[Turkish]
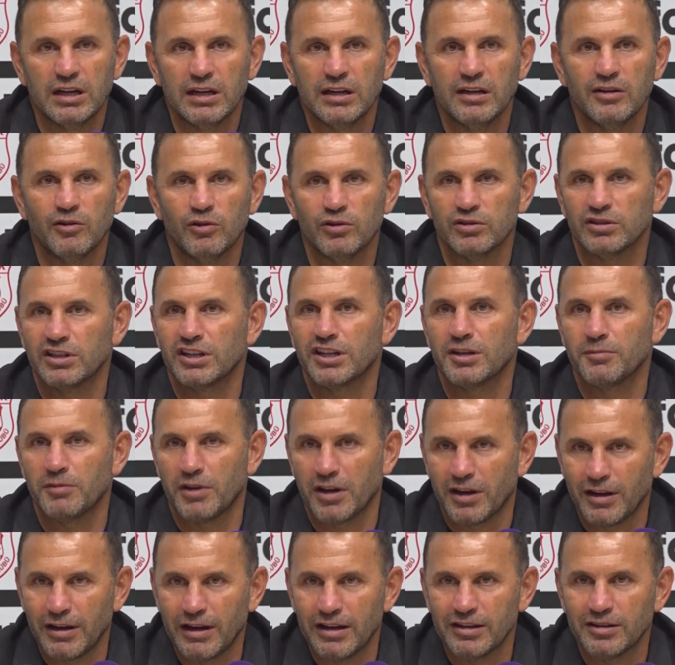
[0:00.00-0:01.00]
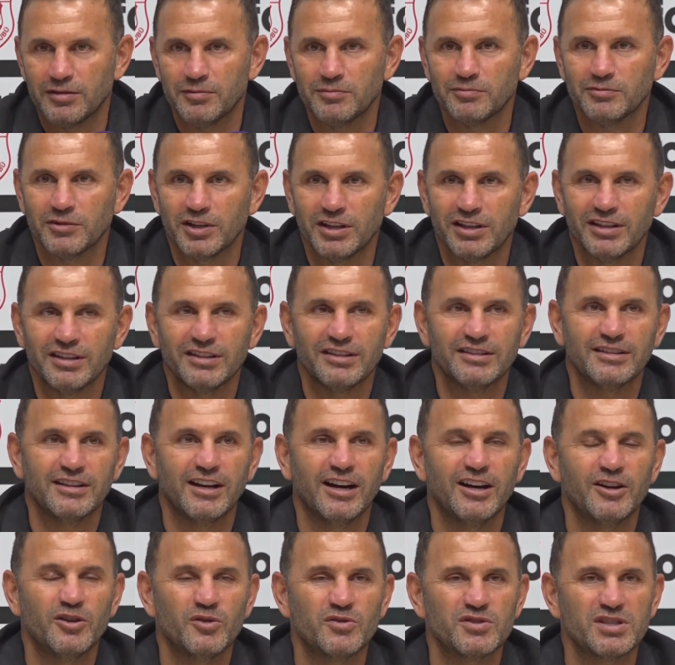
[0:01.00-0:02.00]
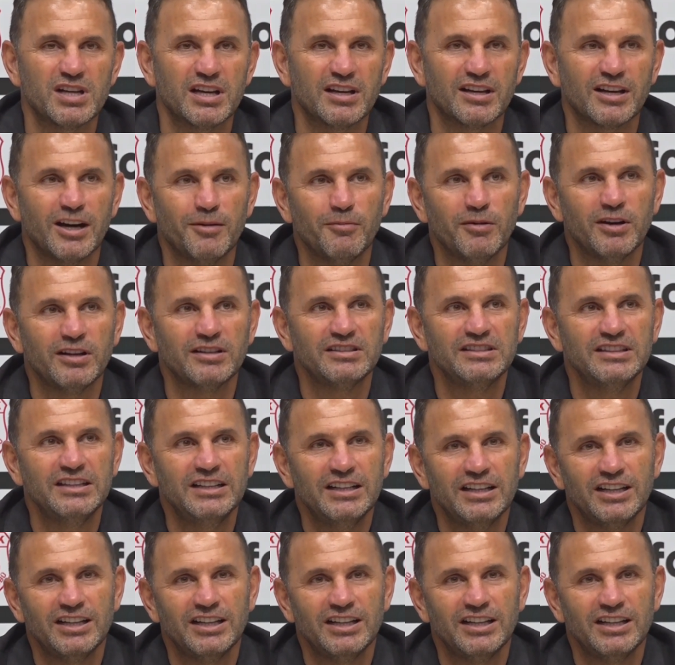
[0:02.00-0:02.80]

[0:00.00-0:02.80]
E, oradaki beklentim e, daha yüksek ama